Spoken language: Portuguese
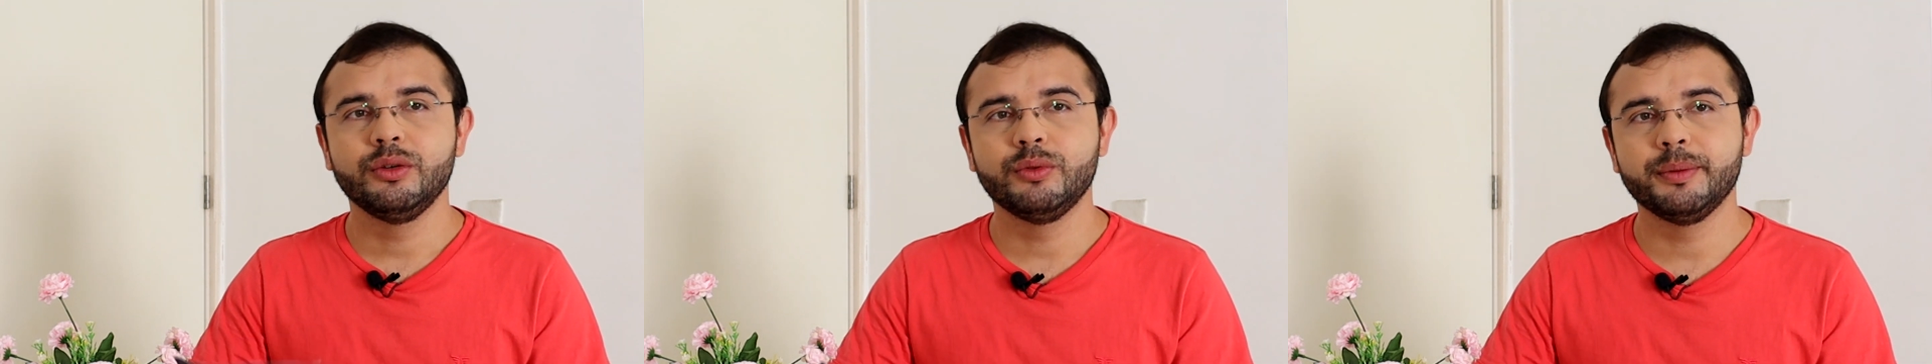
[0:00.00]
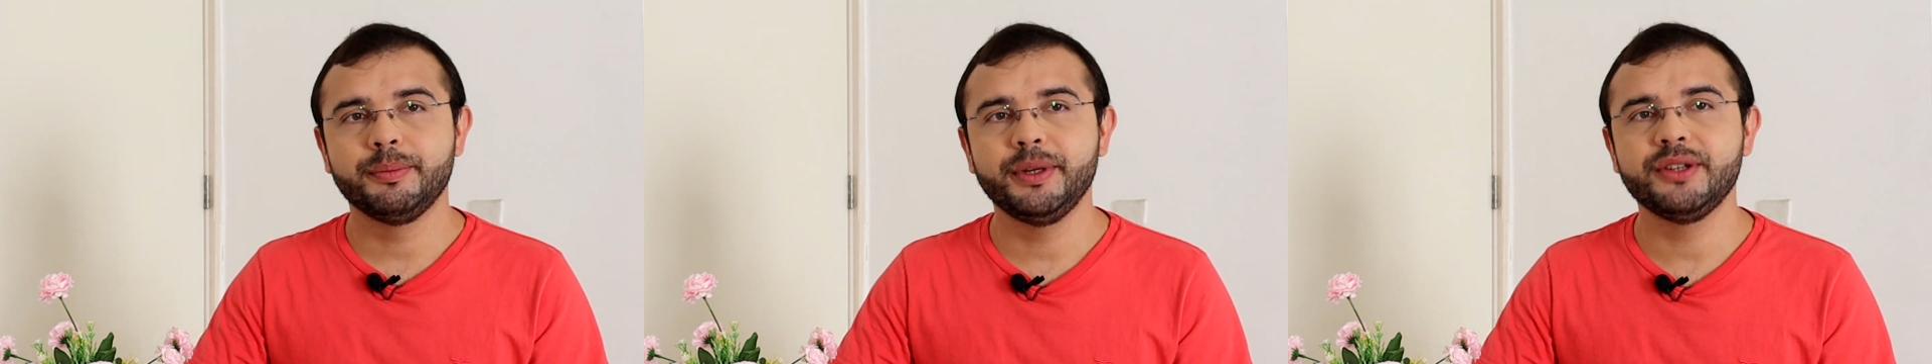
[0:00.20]

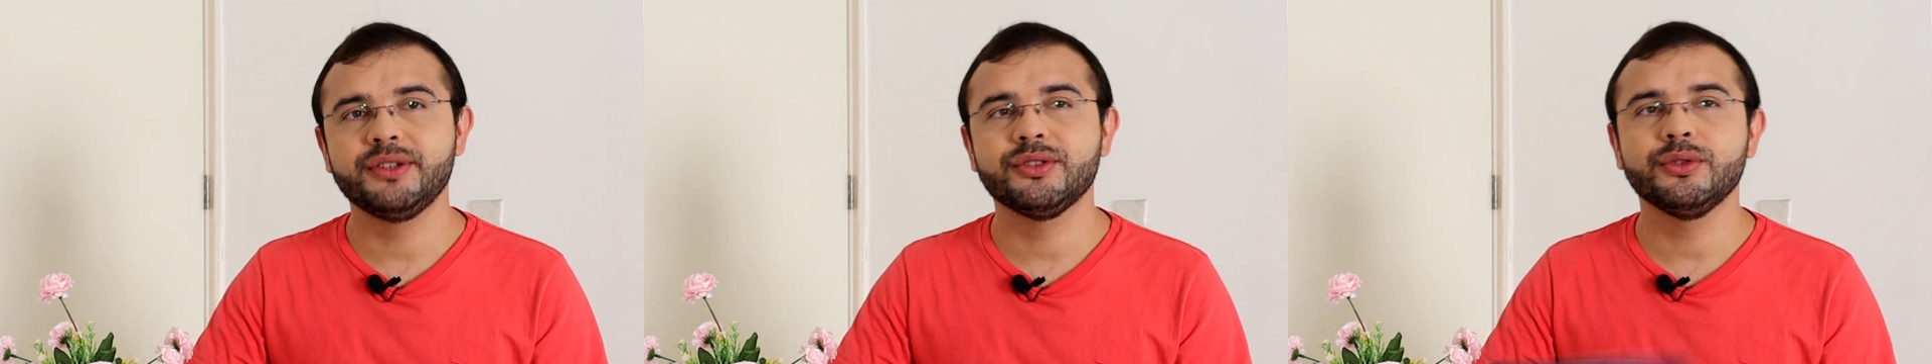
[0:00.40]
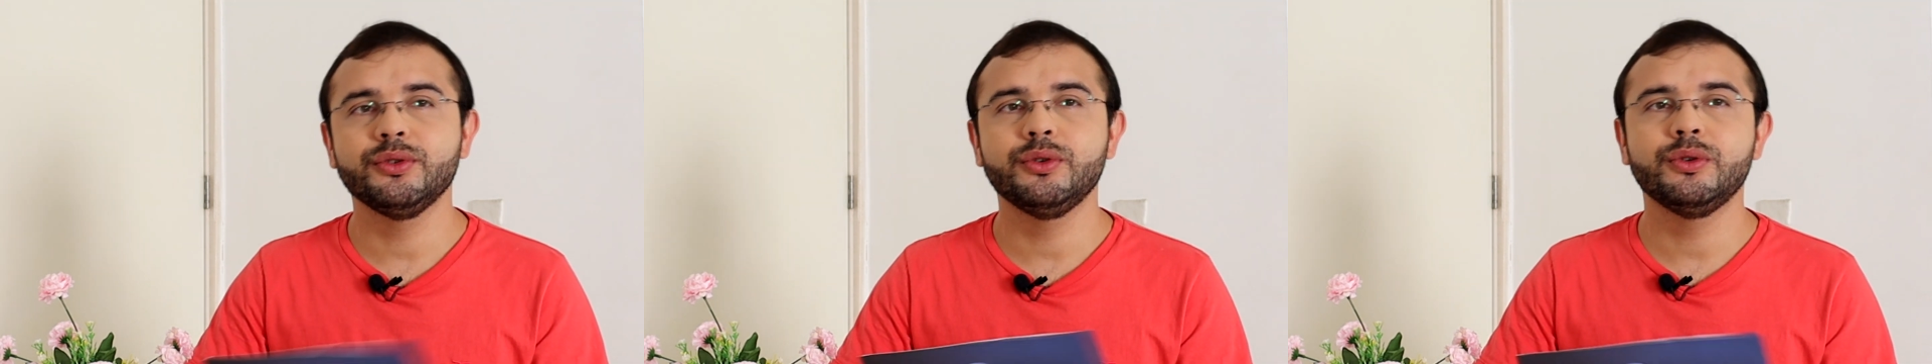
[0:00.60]
uma
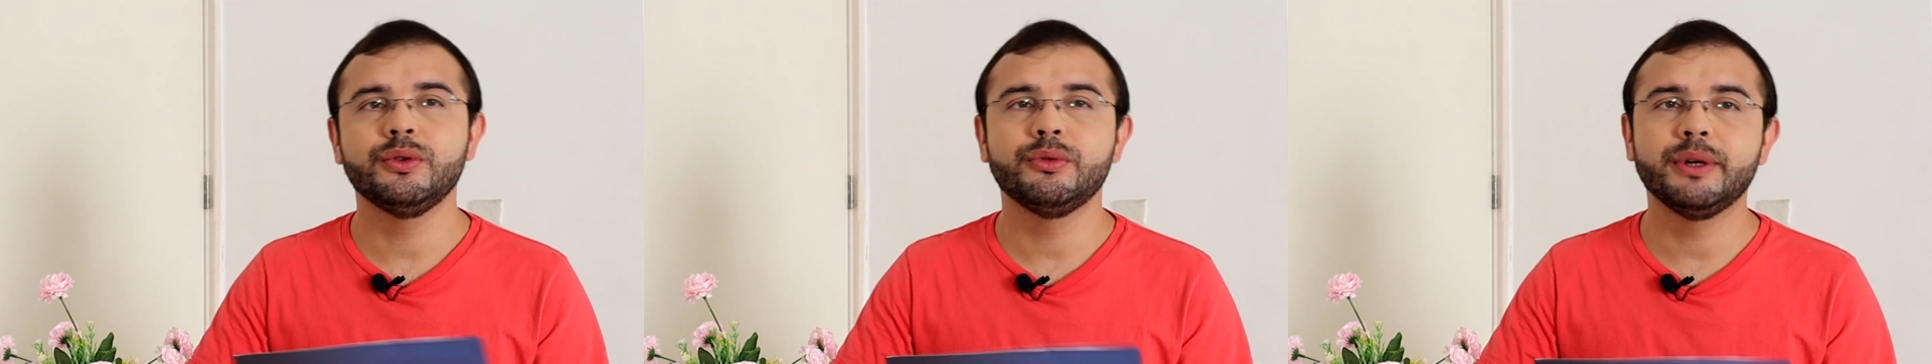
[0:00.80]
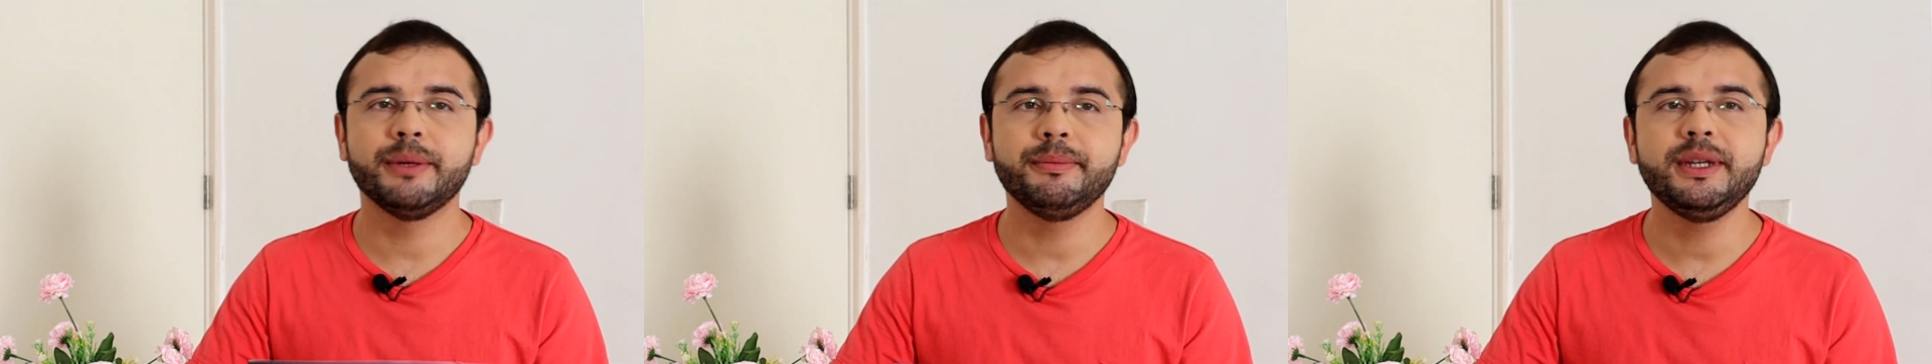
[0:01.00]

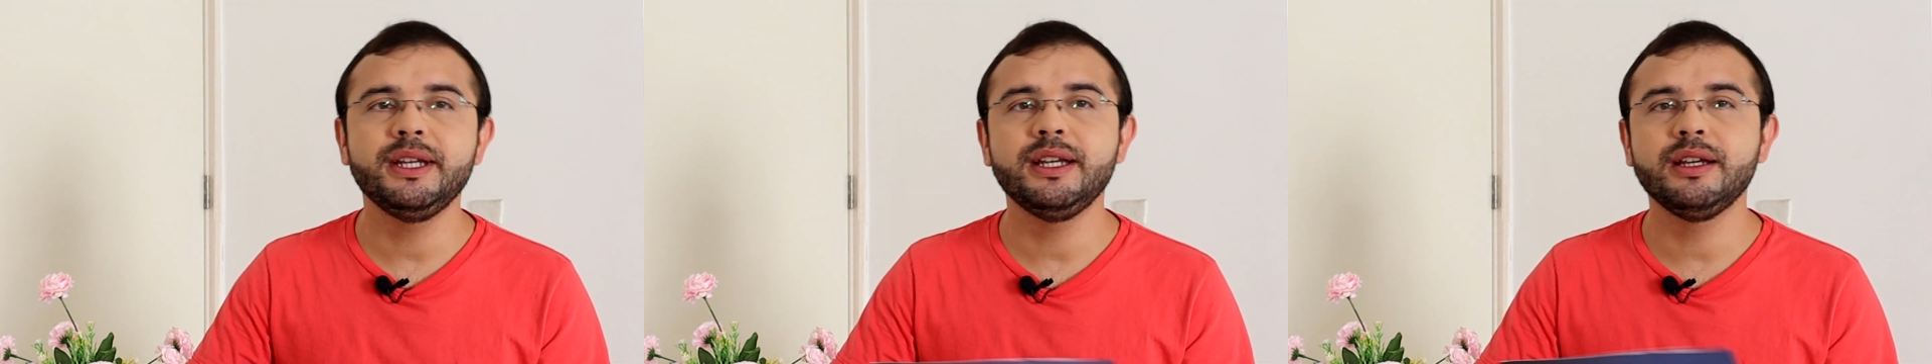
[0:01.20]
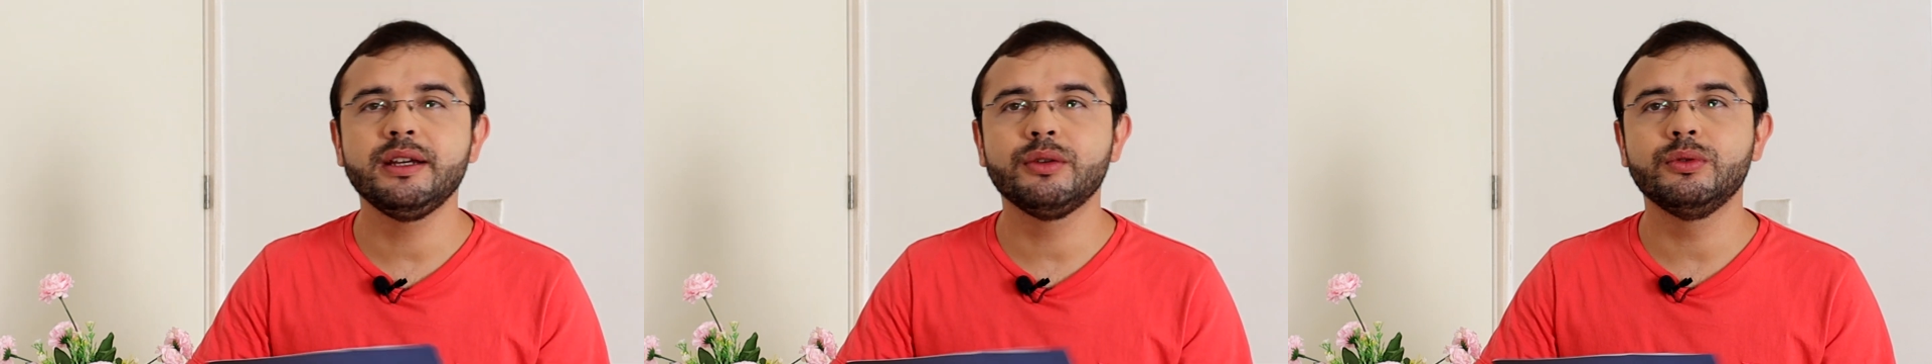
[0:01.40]
pessoa, um
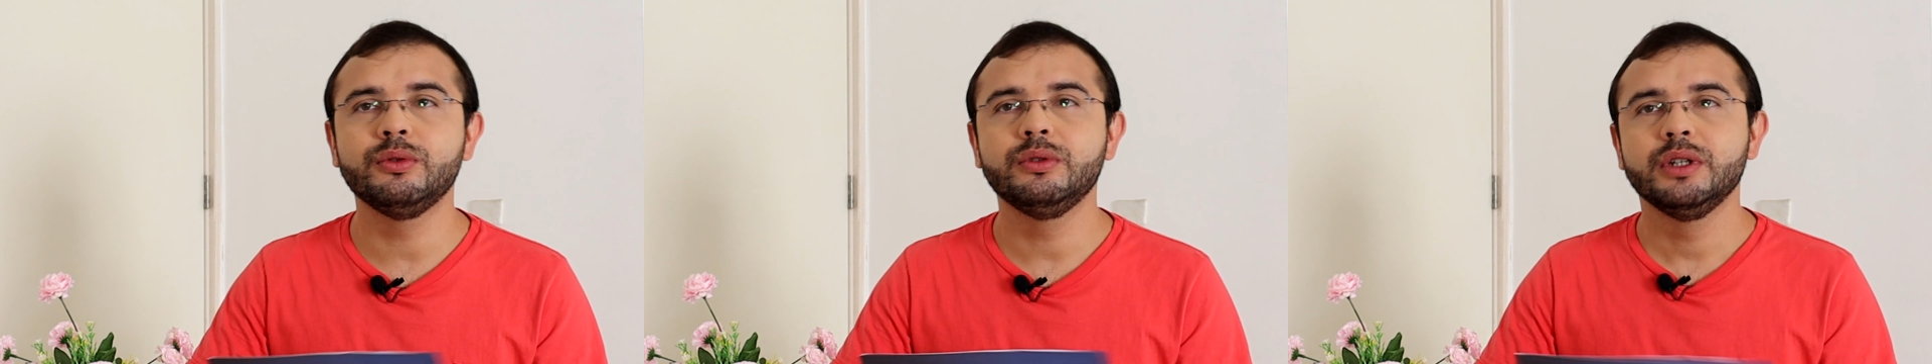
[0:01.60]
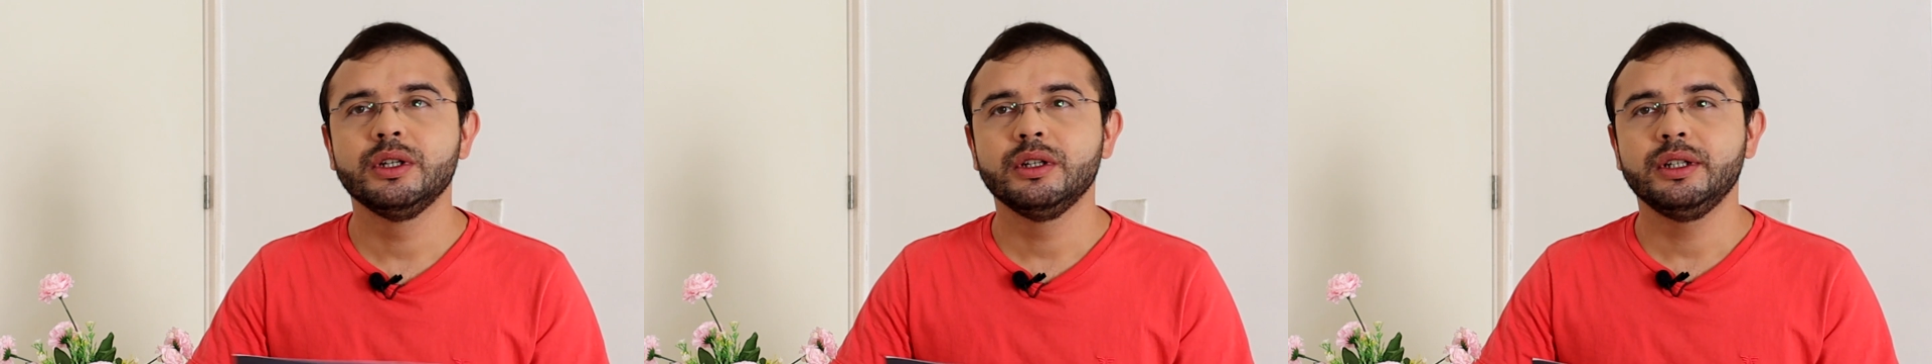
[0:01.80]
amigo,